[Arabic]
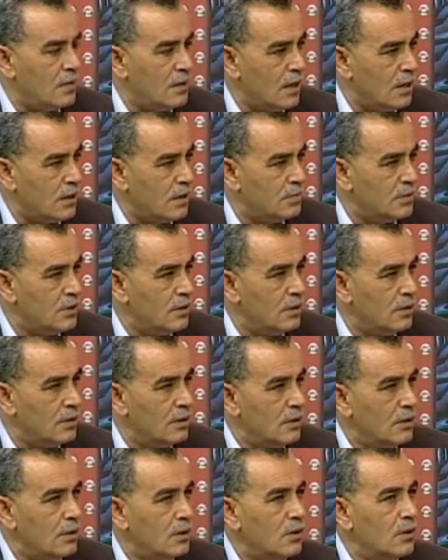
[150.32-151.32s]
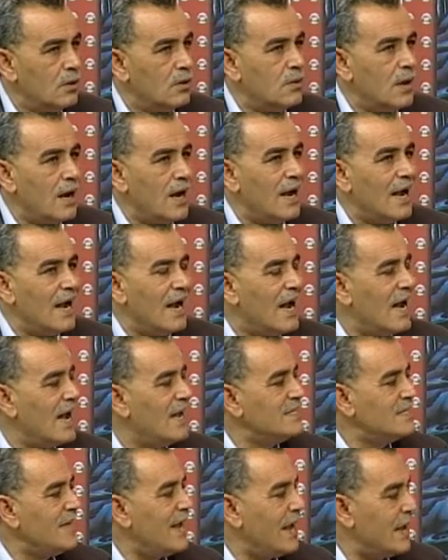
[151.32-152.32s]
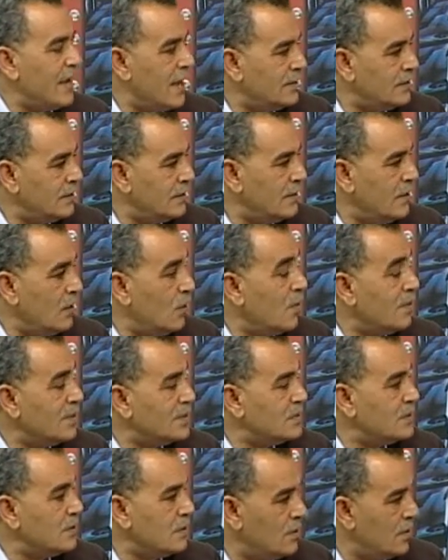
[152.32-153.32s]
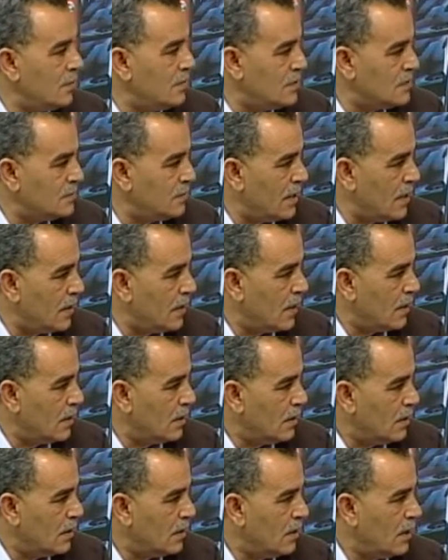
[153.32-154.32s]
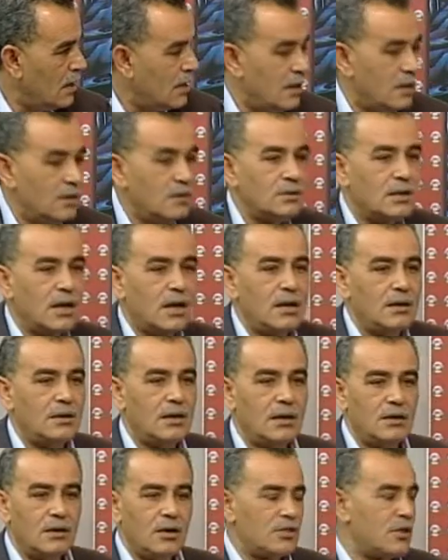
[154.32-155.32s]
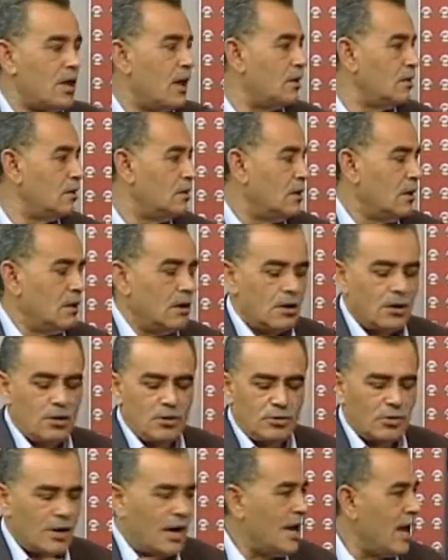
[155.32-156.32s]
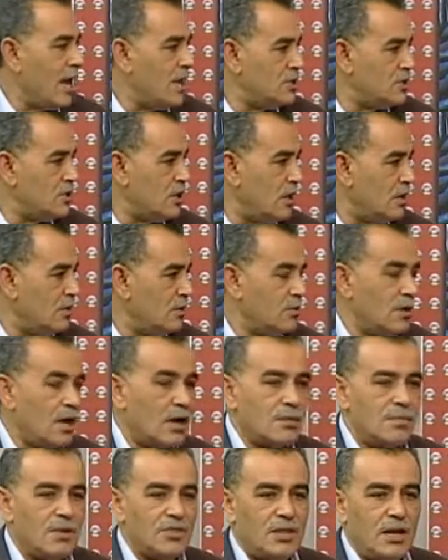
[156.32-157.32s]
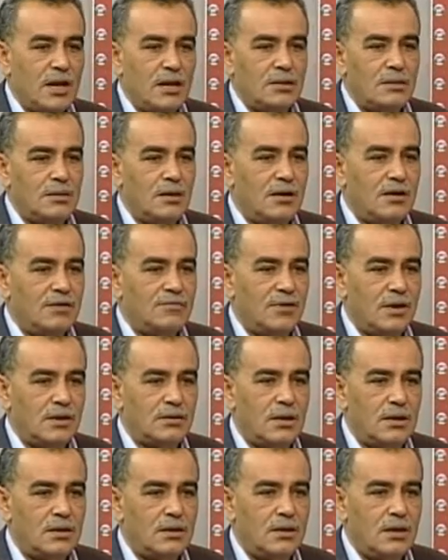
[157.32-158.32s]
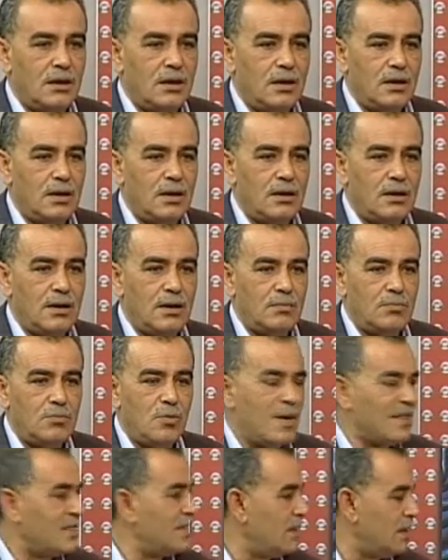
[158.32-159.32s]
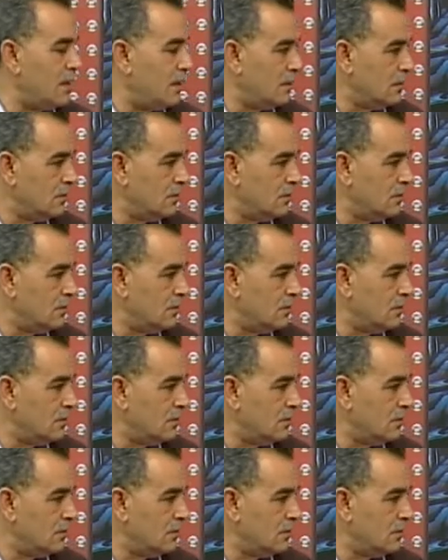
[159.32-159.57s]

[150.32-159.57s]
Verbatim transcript: العربي هو حاجه حياتيه ومصيريه بالنسبه لنا يعني انت يعني اظهر انظر على اي شيء هناك مثلا آه، فرضا آه، ممثل